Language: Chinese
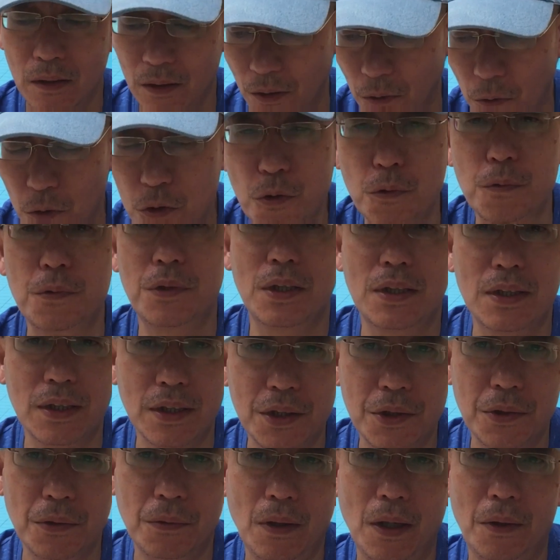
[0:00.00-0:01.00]
我总结
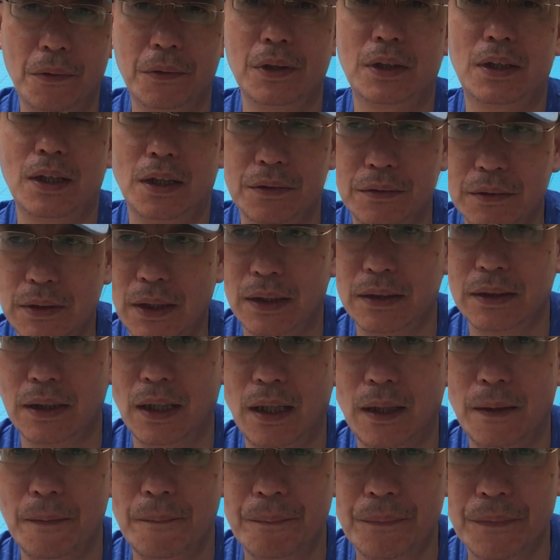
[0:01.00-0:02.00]
这一句话，我就告诉大
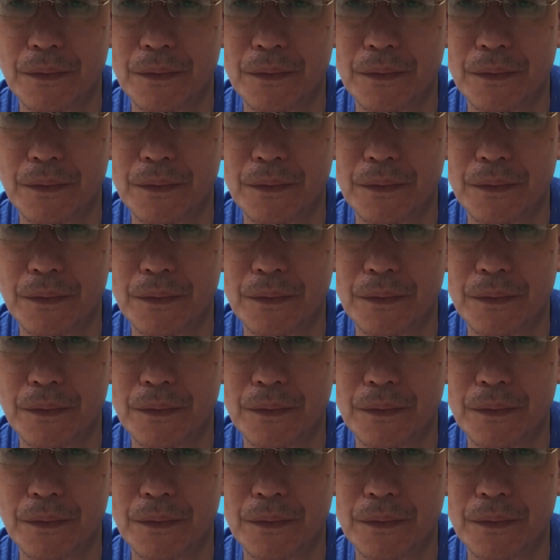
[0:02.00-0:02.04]
家。